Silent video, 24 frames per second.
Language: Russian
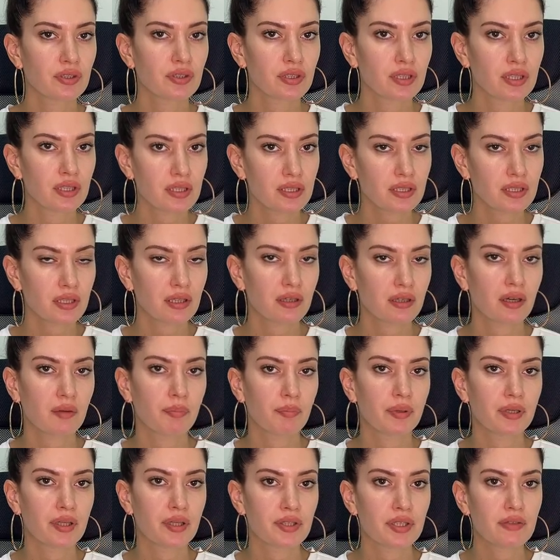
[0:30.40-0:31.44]
низкие
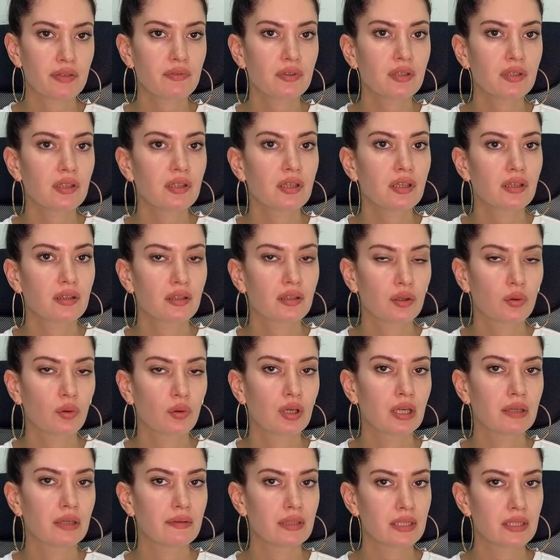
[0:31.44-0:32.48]
корпоративные
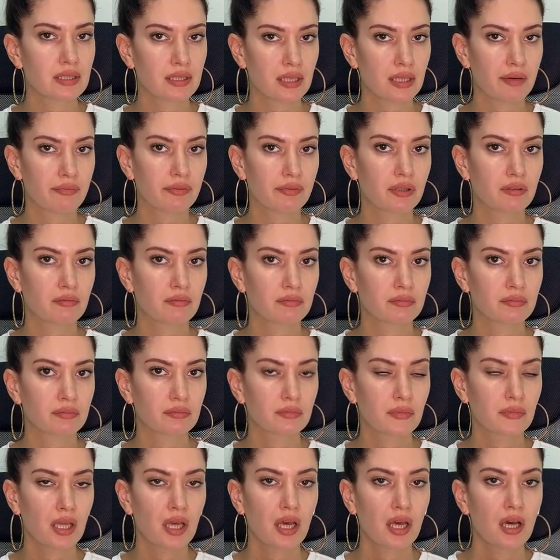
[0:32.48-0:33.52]
налоговые ставки.
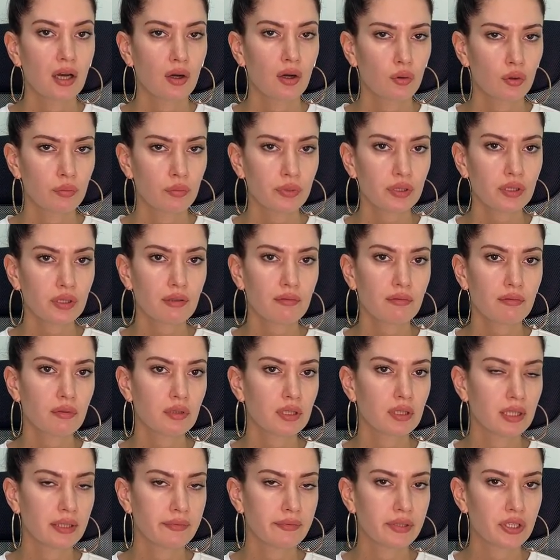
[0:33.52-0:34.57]
Кроме
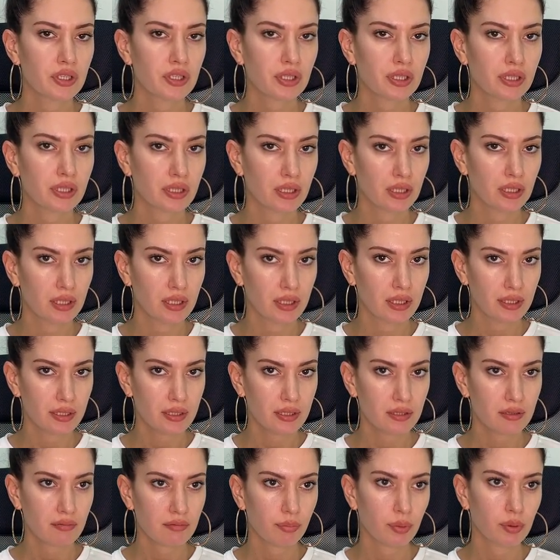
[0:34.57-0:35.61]
того, для физических
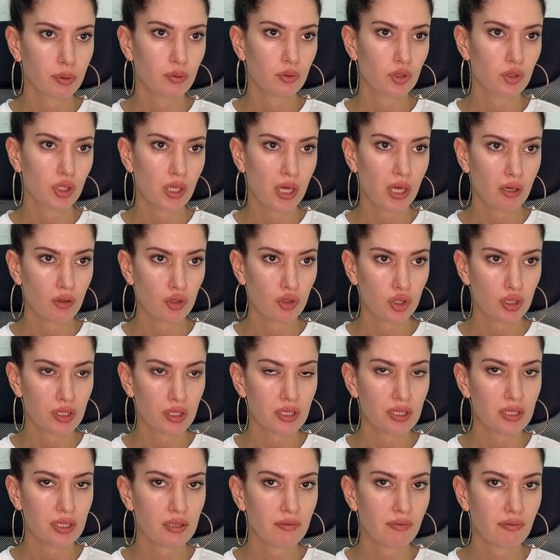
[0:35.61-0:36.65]
лиц, получающих
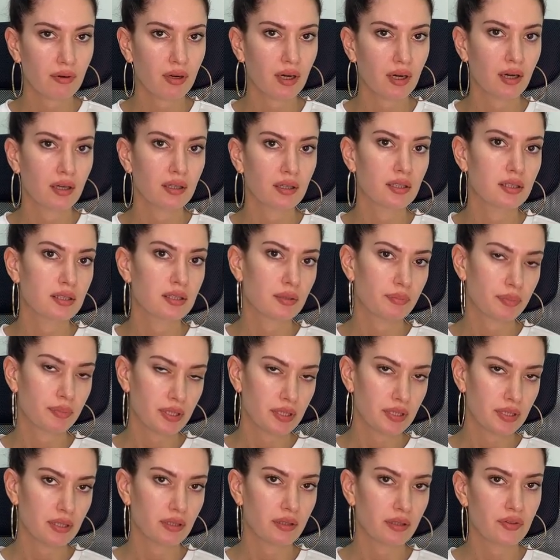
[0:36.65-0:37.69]
средства из-за
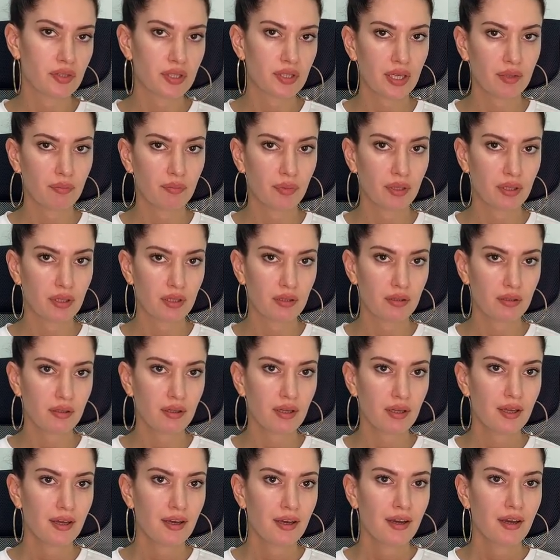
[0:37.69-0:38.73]
пределов Сан-Марино,
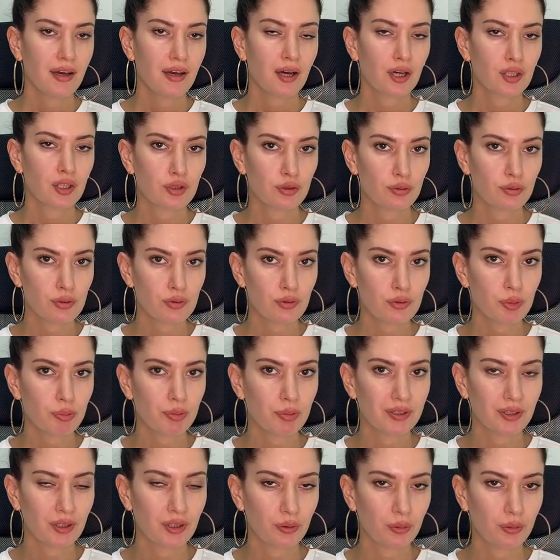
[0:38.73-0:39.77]
отсутствует
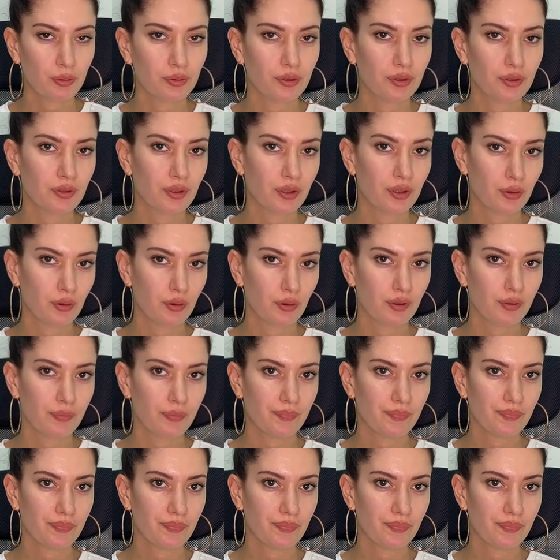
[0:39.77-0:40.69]
подоходный налог.